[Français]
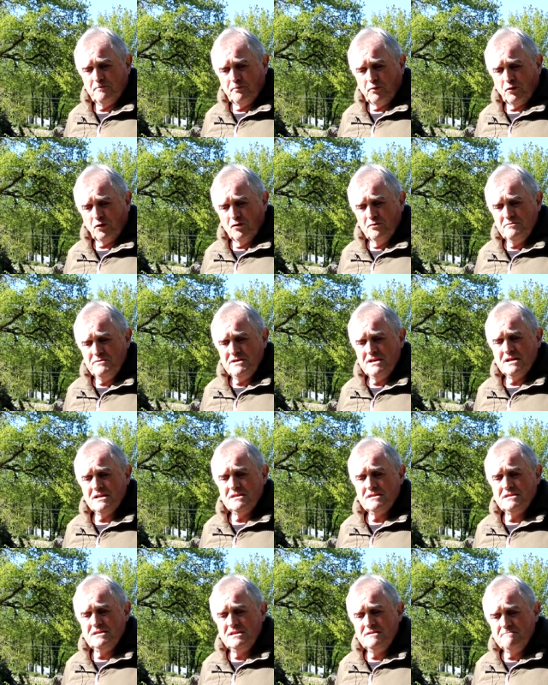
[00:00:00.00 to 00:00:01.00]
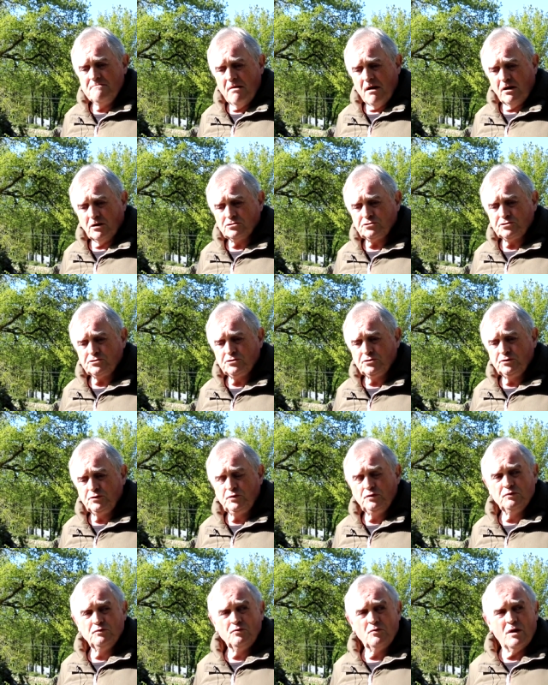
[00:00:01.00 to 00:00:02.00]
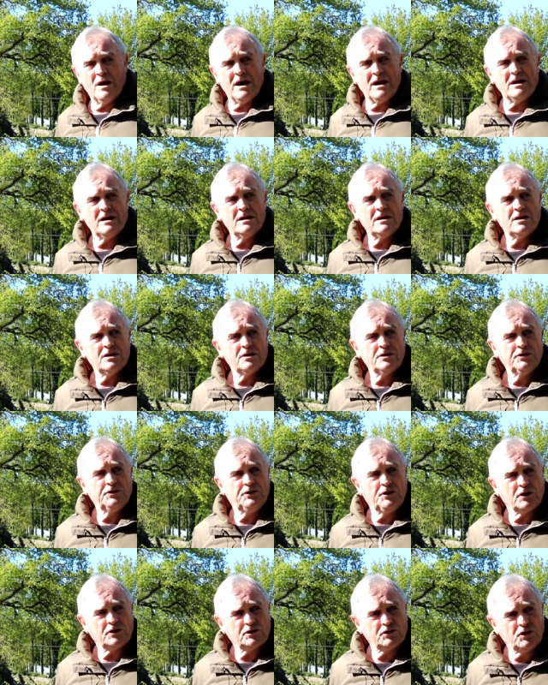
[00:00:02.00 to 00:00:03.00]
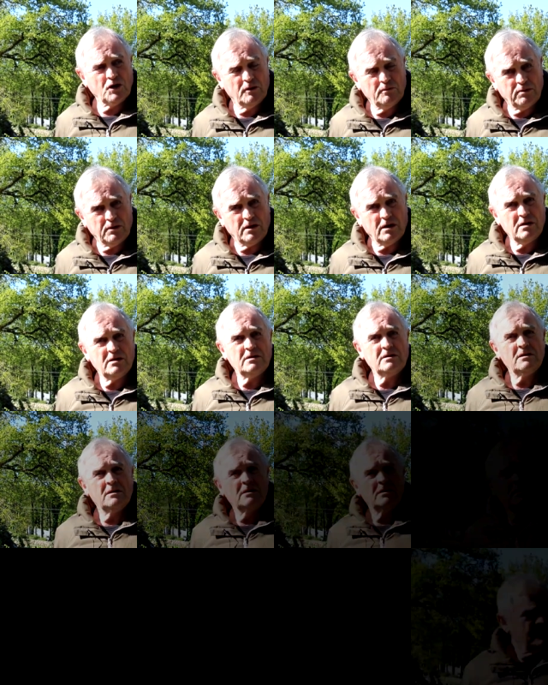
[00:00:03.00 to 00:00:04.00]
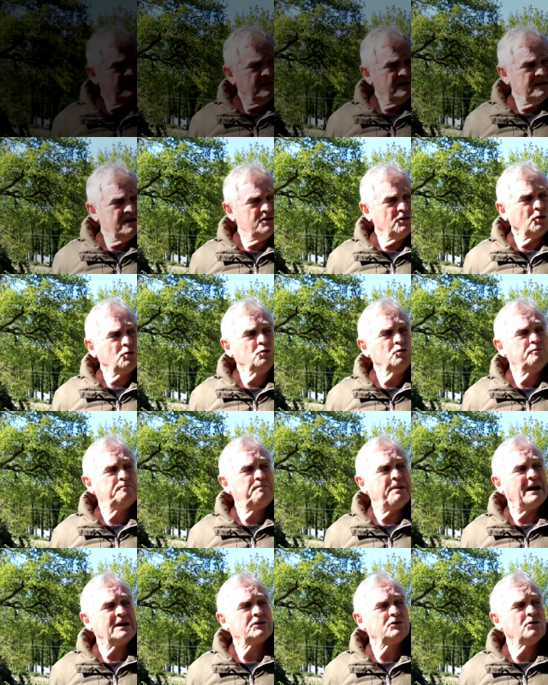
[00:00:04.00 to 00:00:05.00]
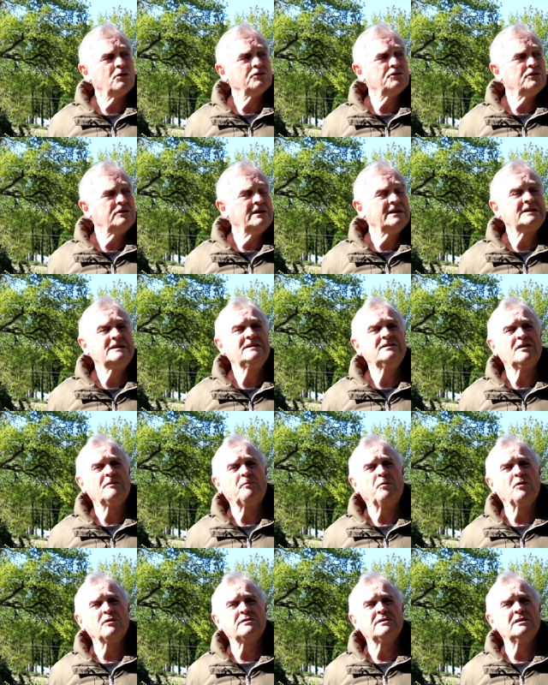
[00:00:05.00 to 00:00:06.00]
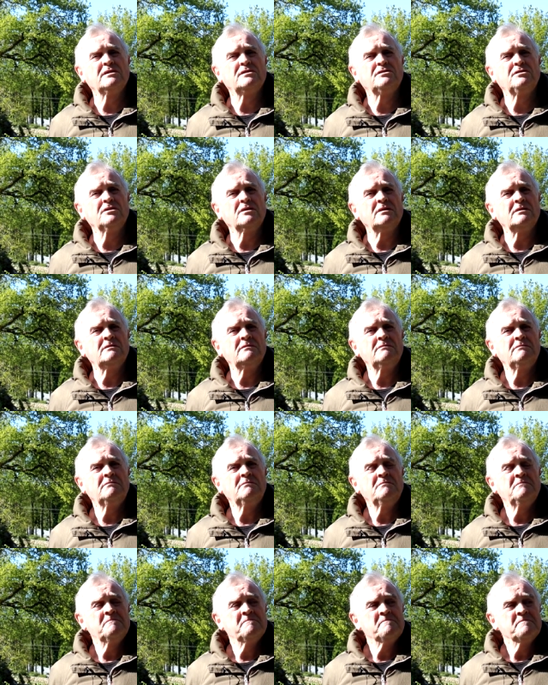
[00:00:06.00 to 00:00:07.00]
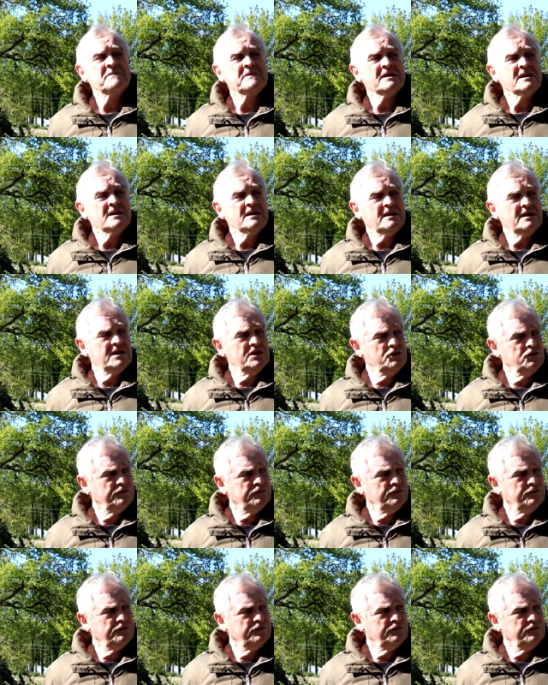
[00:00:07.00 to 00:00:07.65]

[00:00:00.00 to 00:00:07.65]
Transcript: premier dimanche du mois d'octobre. Et donc nous partons de l'église en procession et